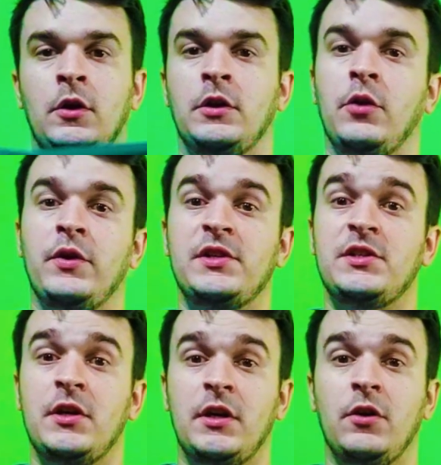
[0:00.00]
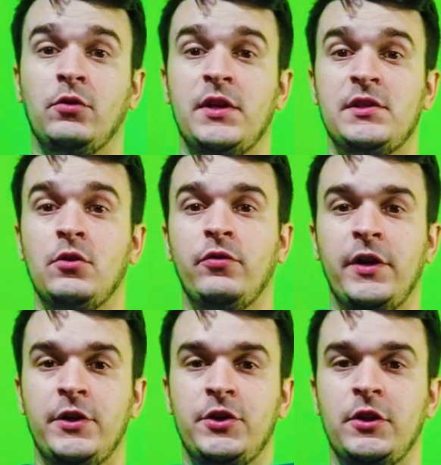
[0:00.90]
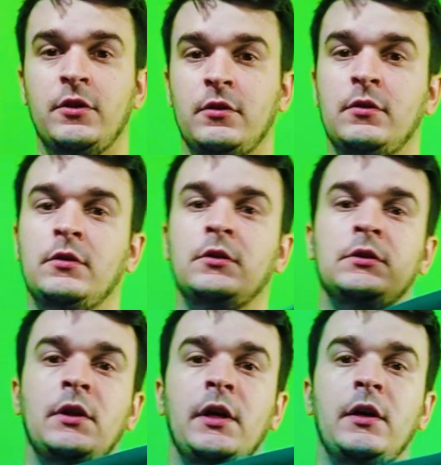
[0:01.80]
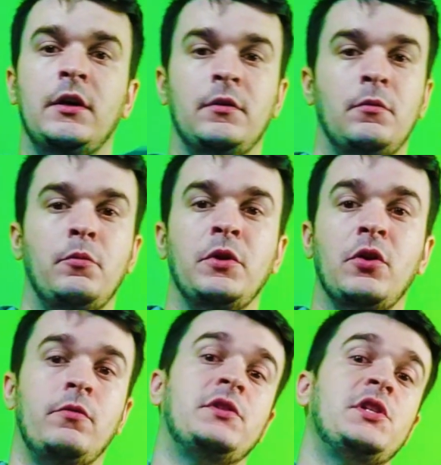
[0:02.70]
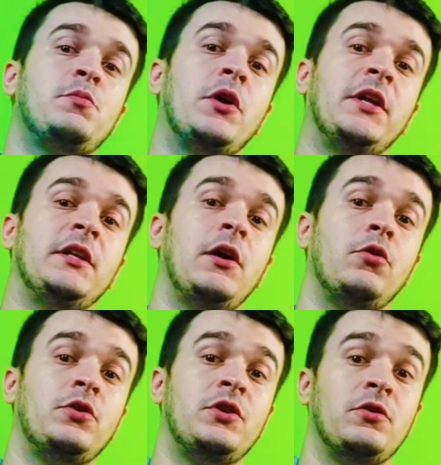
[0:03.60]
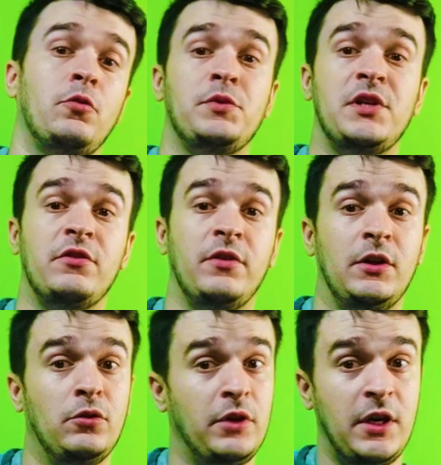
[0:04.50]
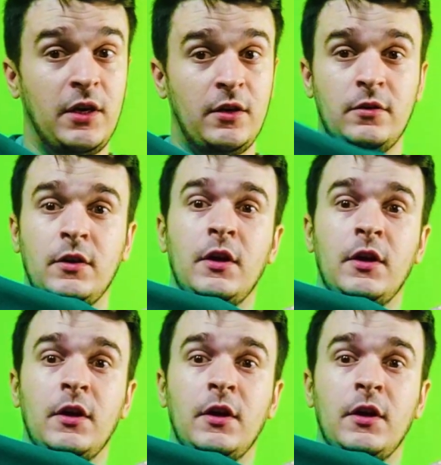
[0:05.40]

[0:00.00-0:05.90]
Então, se eu utilizasse um tom de vermelho, provavelmente a,